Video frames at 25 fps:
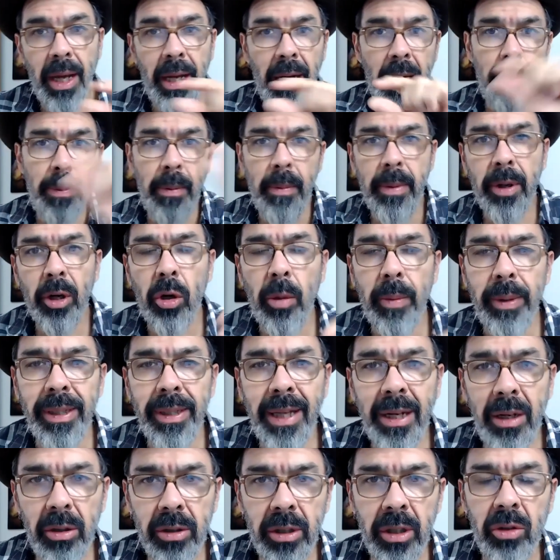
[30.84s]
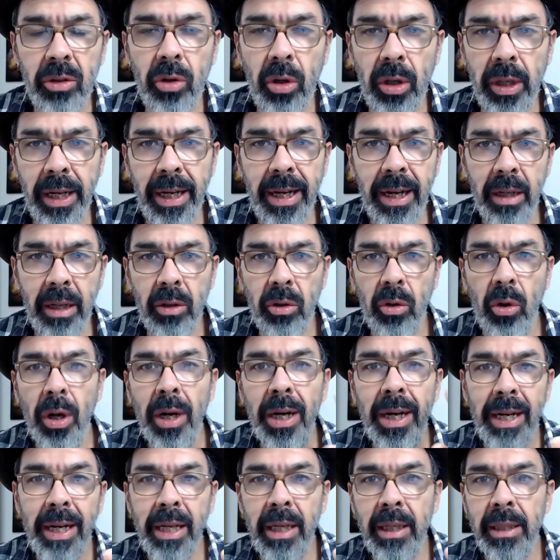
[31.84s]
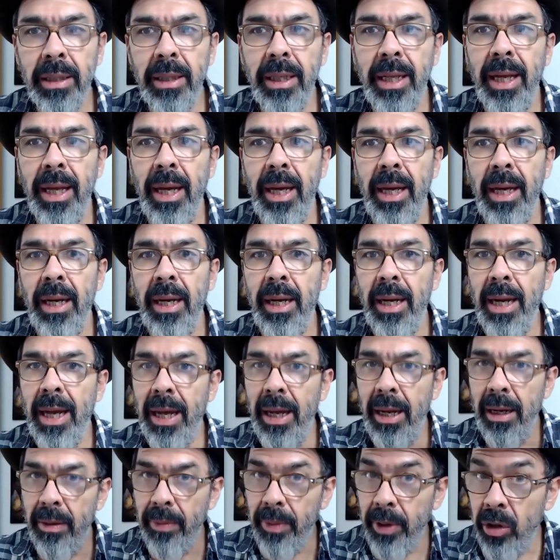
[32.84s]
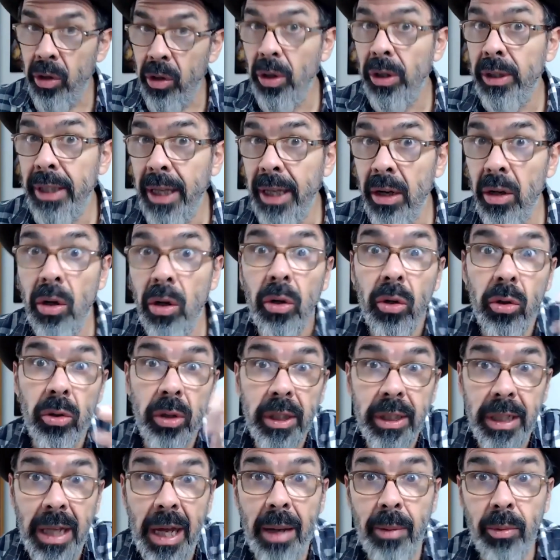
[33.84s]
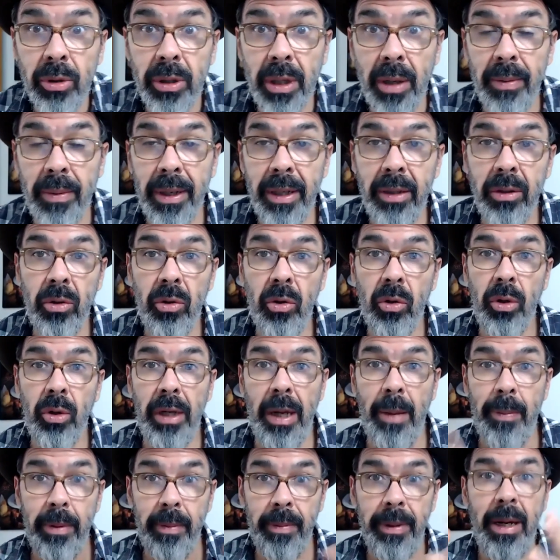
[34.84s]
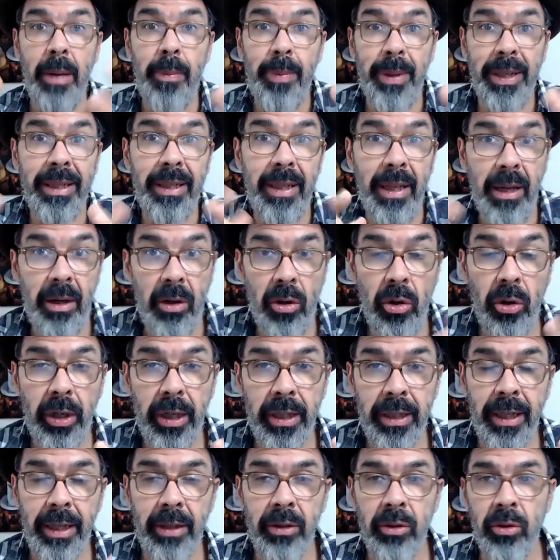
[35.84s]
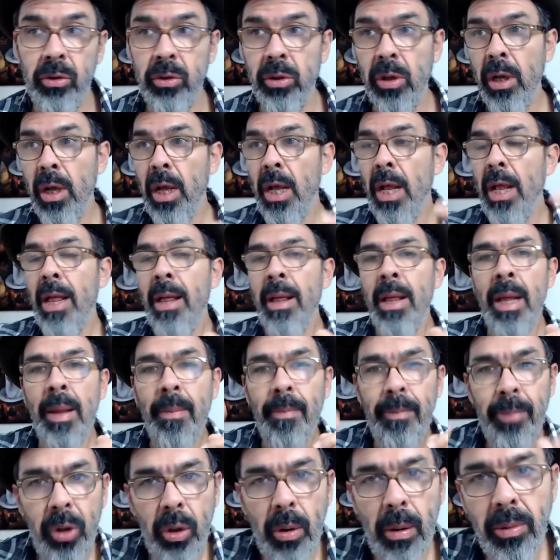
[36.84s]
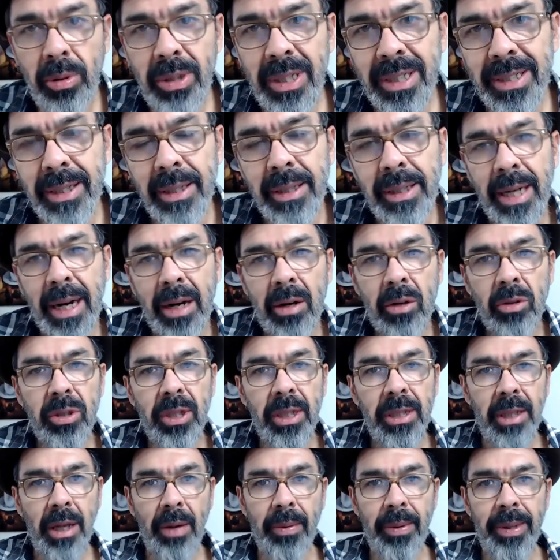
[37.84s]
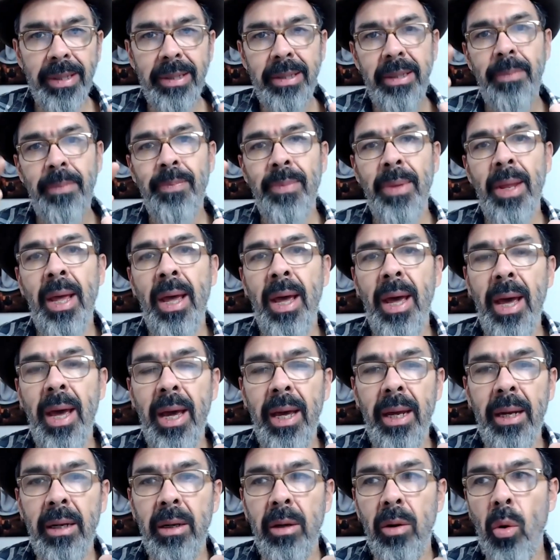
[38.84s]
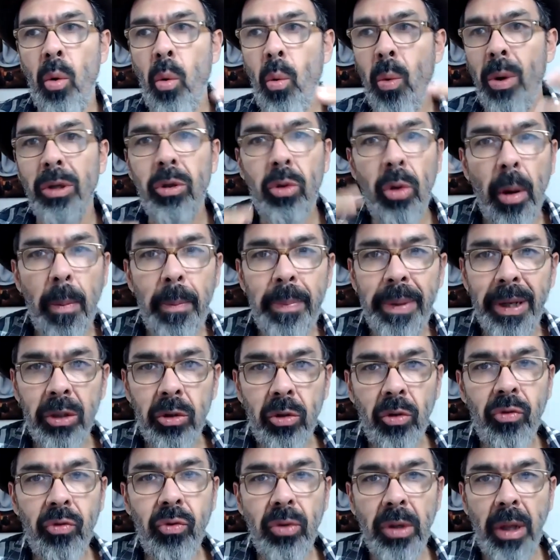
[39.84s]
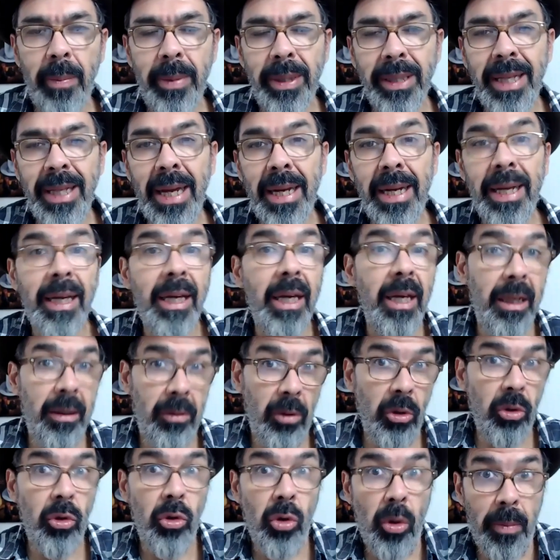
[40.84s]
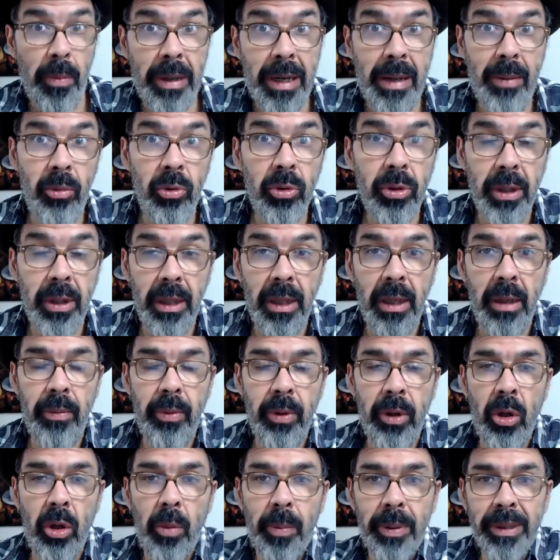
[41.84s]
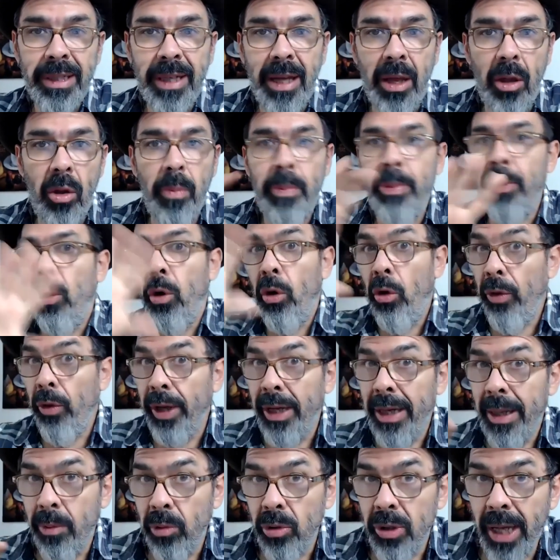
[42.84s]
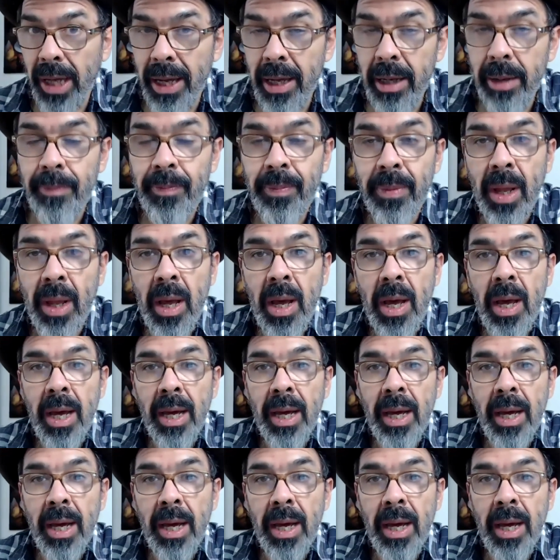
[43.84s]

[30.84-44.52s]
en el primer comentario te estoy dejando el link del video anterior donde estábamos hablando de la primera parte de los retratos. Pero vamos a centrarnos esta vez en cuatro aspectos fundamentales que los nombramos en el video pasado, pero los dejamos ahí,